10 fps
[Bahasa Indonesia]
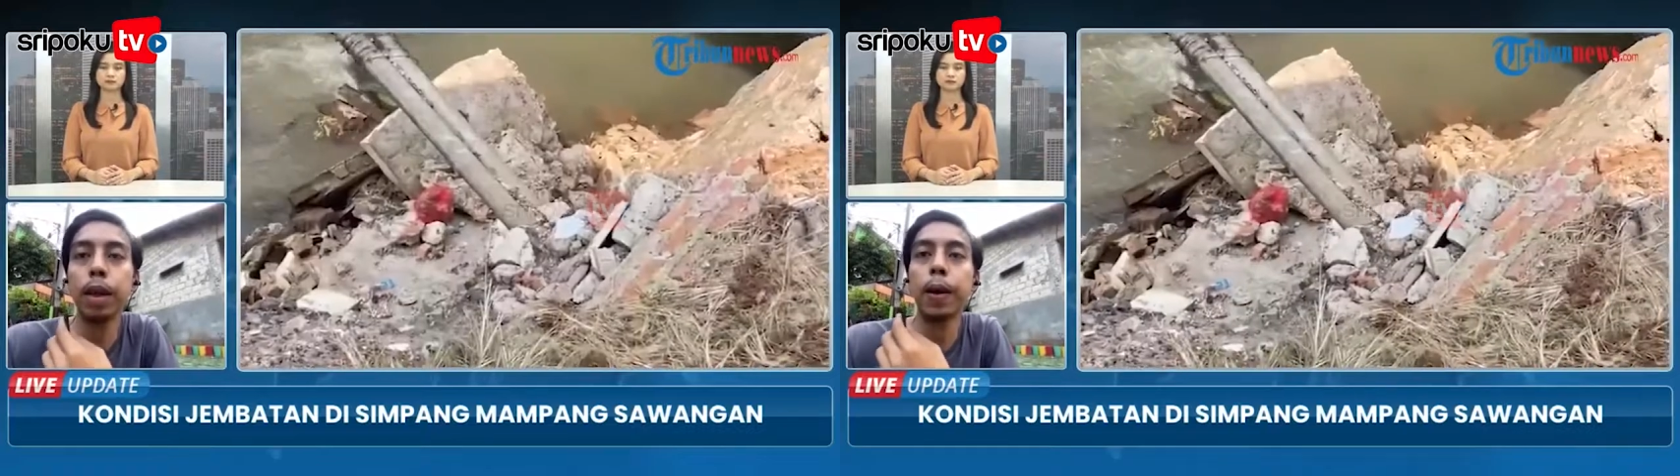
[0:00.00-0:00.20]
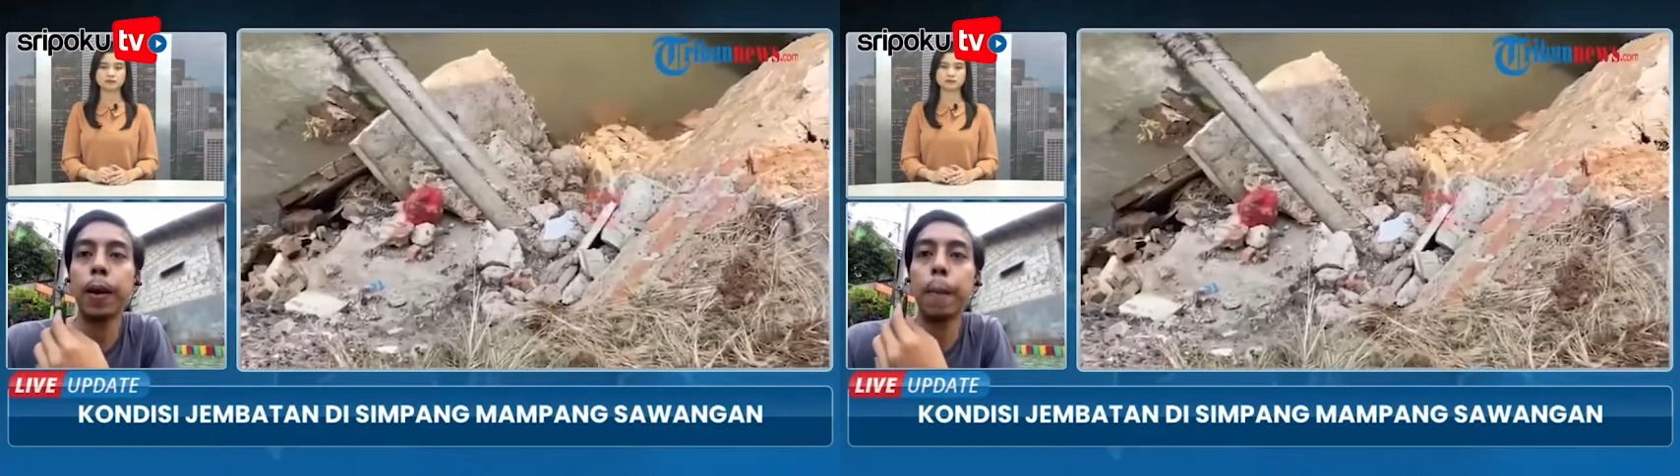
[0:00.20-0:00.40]

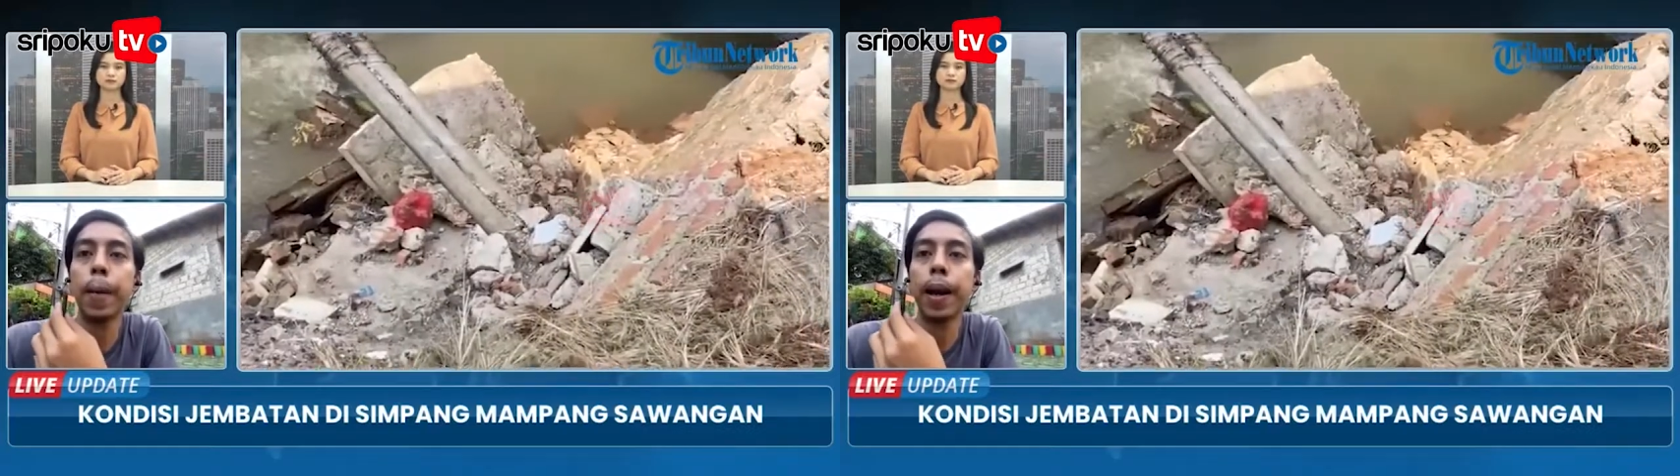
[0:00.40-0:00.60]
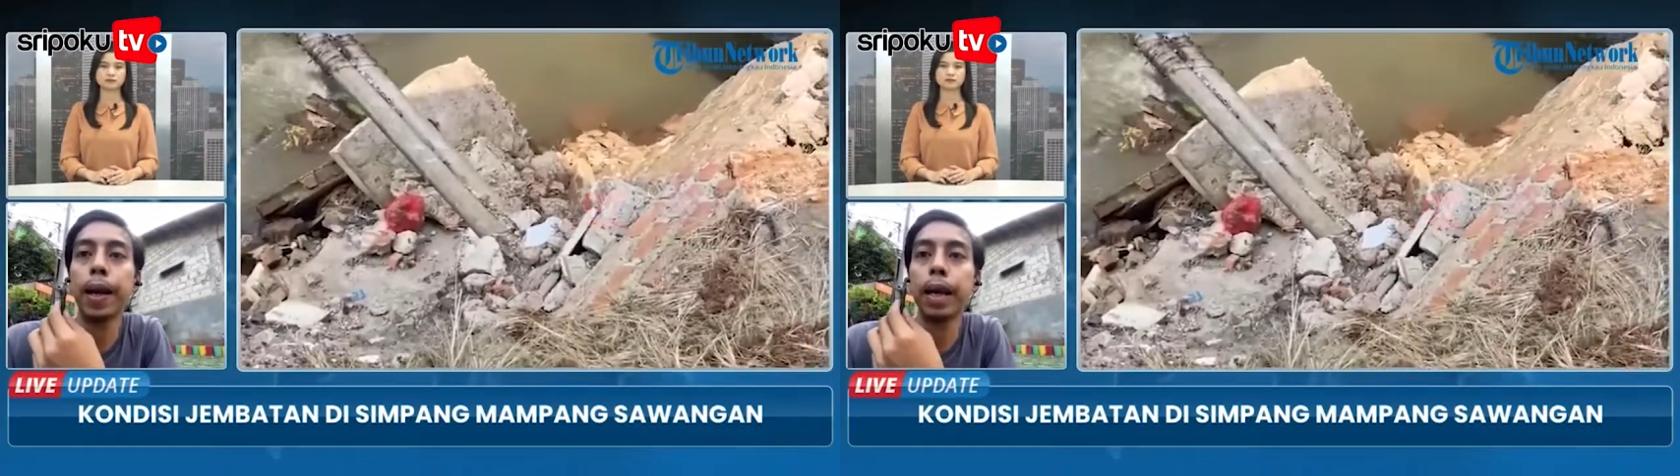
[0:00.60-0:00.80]
di
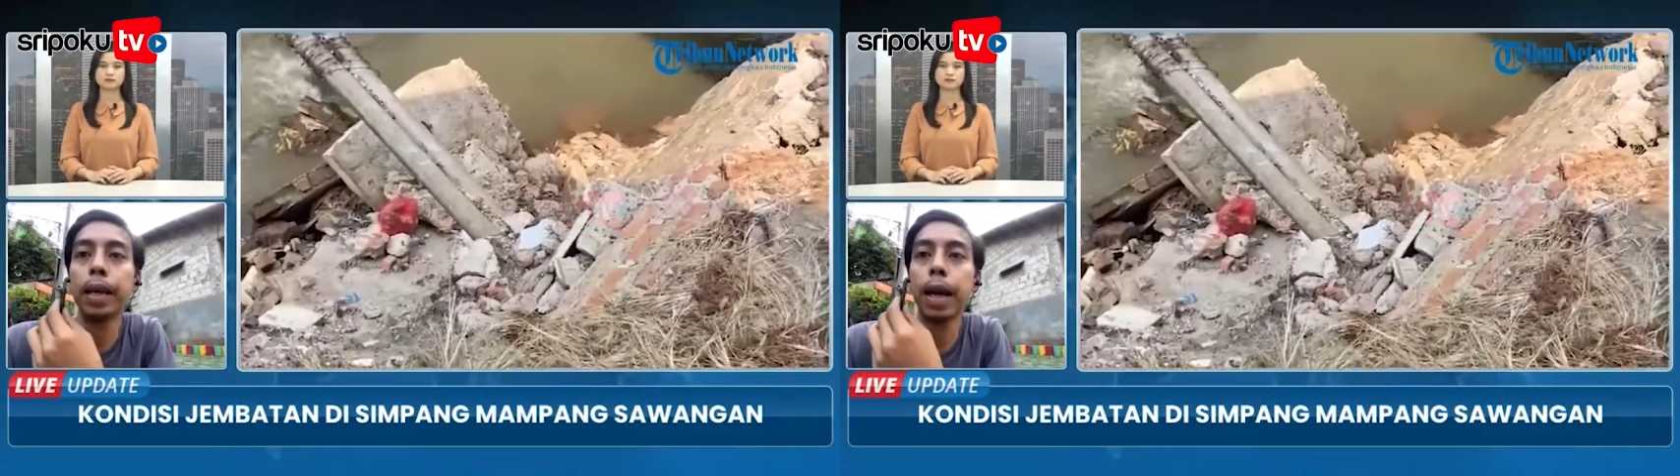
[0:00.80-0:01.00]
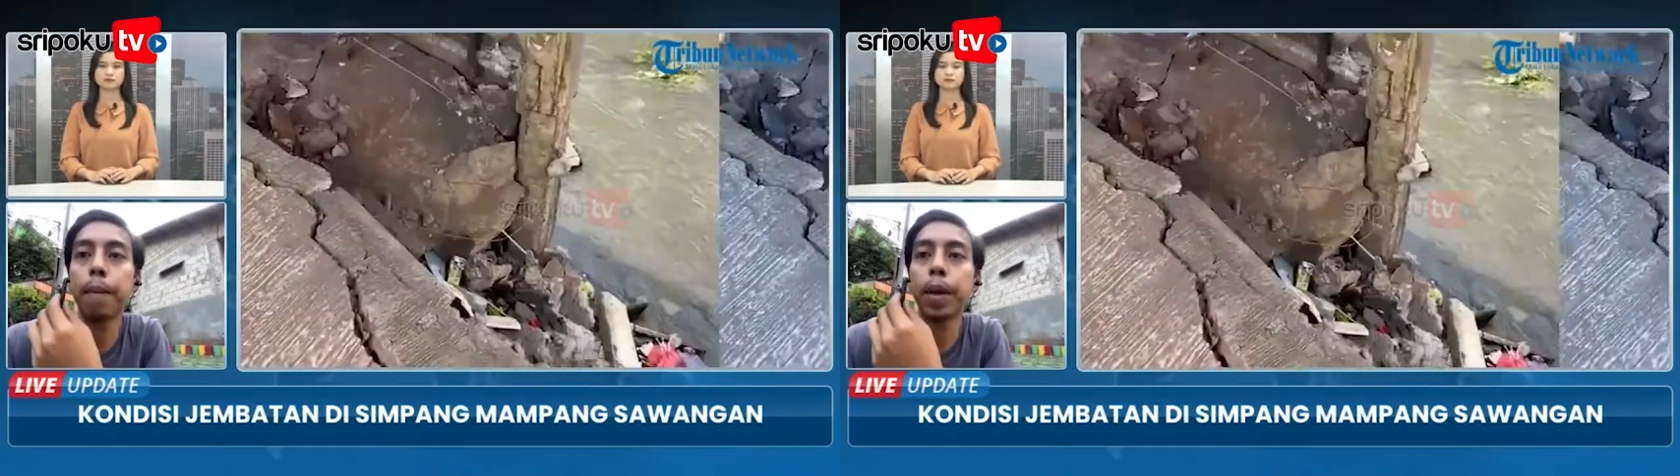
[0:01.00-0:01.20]
bagian
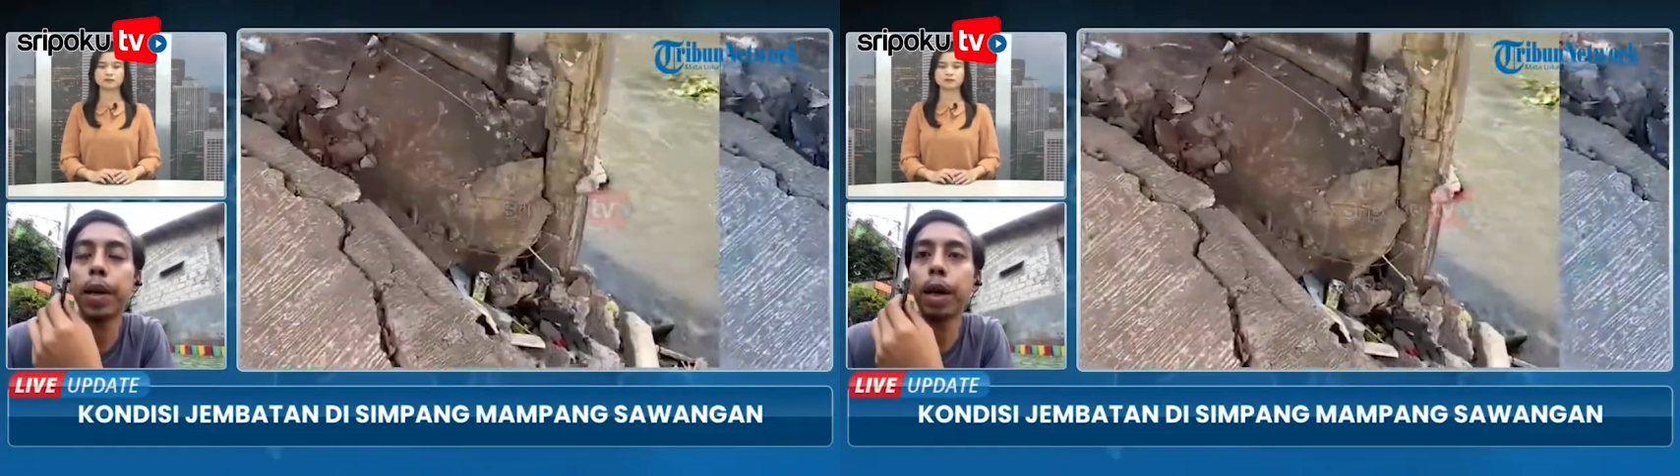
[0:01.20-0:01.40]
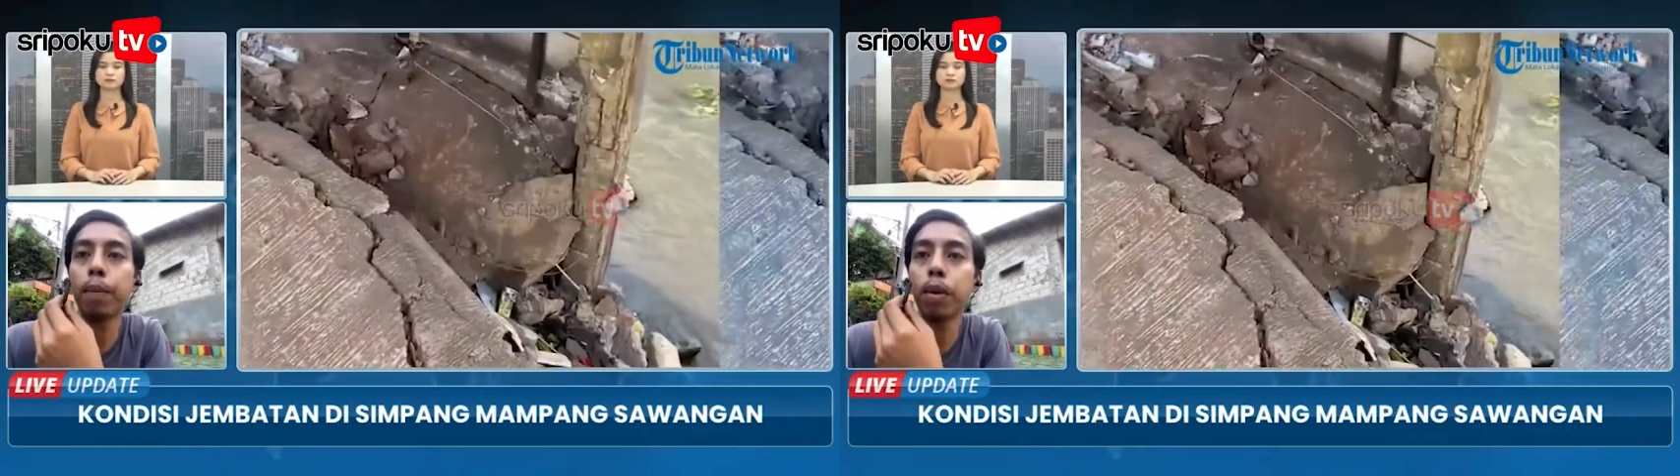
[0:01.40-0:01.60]

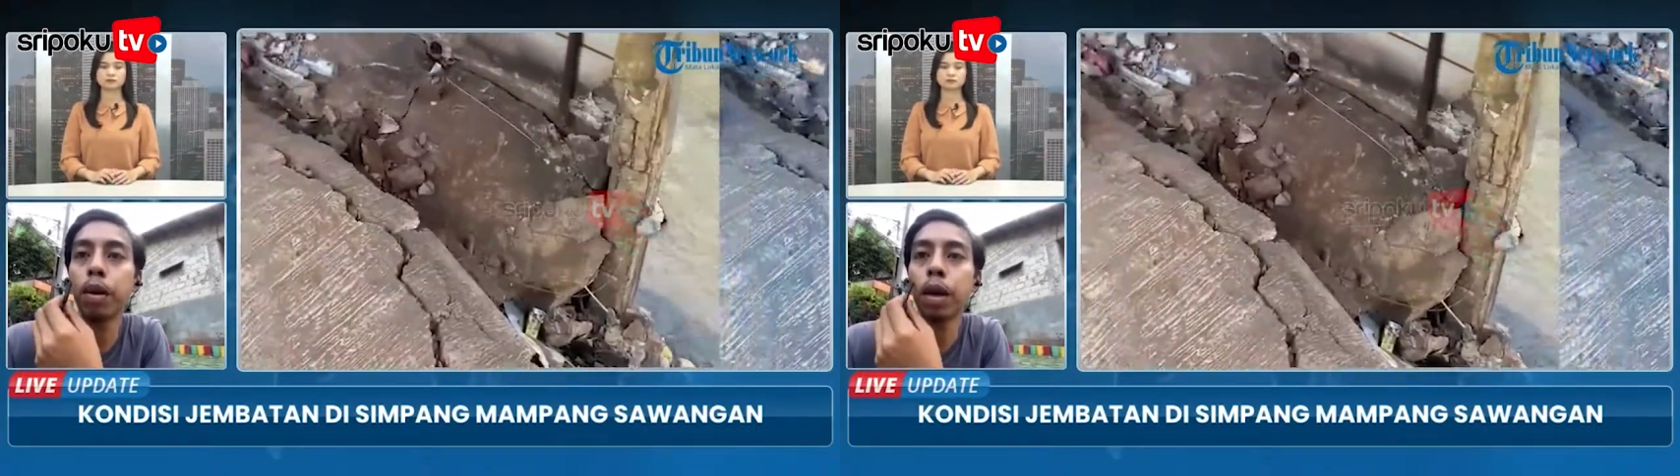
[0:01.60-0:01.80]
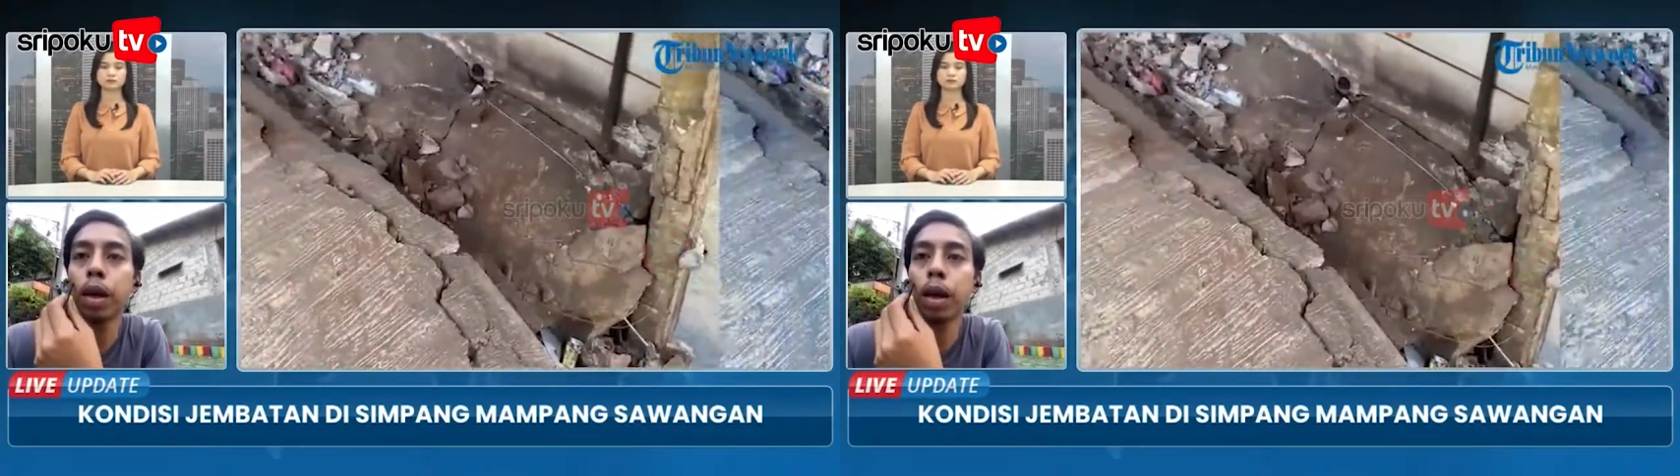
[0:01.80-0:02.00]
sampingnya pun